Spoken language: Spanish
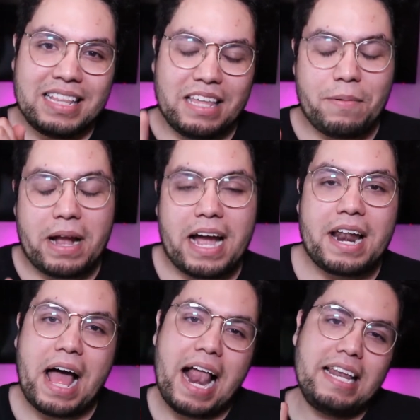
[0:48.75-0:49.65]
de
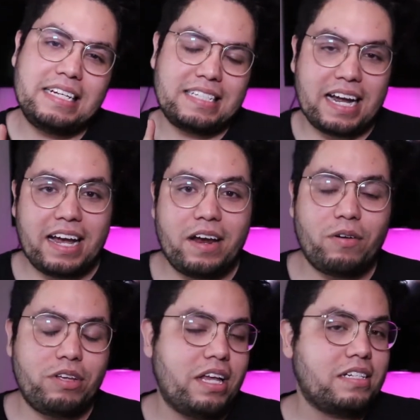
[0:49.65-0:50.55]
viajar al
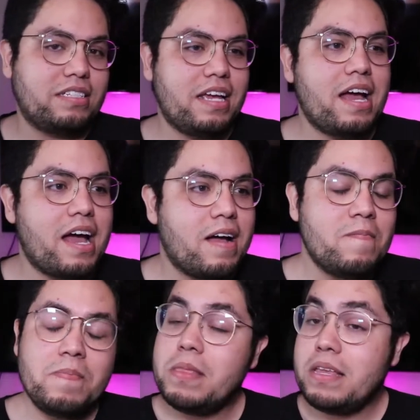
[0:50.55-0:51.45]
extranjero, ya sea